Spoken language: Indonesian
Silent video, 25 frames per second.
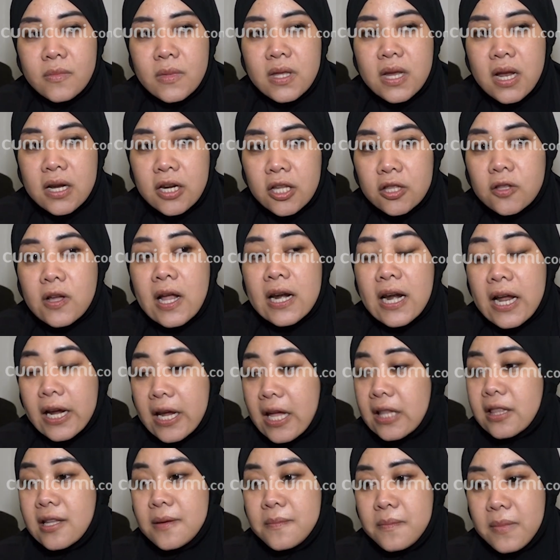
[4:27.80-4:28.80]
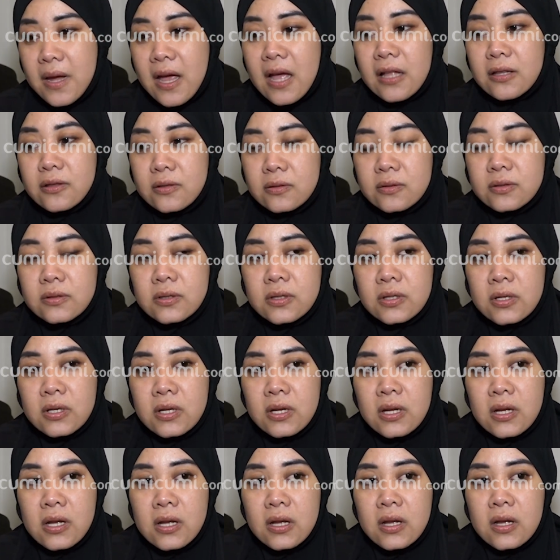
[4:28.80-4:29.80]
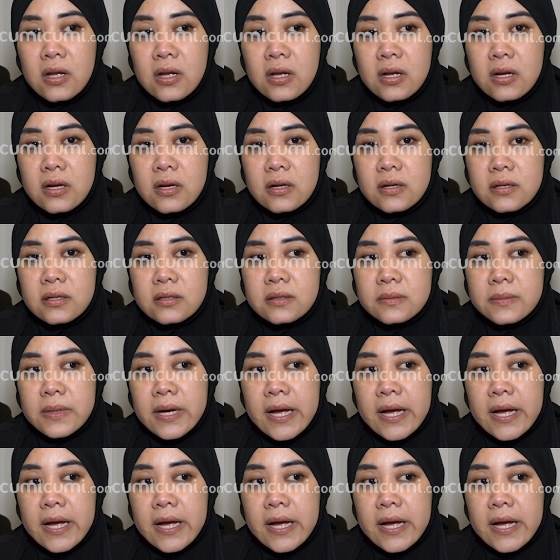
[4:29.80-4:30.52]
dan itu anak yatim piatu nah,